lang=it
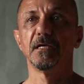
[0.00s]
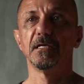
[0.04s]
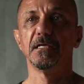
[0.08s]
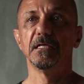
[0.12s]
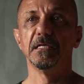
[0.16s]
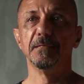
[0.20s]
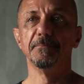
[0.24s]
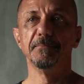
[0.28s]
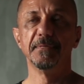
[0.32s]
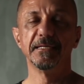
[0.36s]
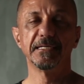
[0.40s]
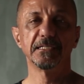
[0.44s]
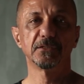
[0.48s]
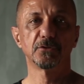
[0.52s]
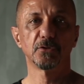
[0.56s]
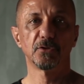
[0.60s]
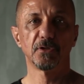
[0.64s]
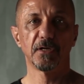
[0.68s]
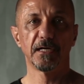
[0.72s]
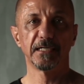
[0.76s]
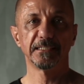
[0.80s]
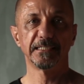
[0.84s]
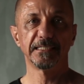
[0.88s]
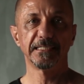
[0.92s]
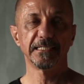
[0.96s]
in merito
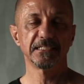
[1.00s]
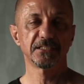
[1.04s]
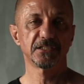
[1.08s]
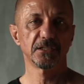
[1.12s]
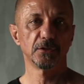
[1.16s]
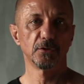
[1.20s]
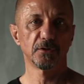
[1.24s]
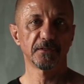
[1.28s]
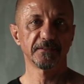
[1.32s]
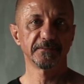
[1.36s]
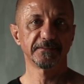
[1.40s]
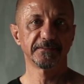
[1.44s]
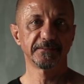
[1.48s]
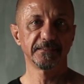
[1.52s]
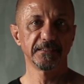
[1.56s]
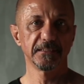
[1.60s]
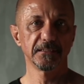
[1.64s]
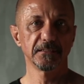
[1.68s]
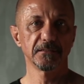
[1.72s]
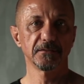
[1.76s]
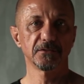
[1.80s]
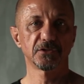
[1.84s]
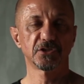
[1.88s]
alla legge Lorenzin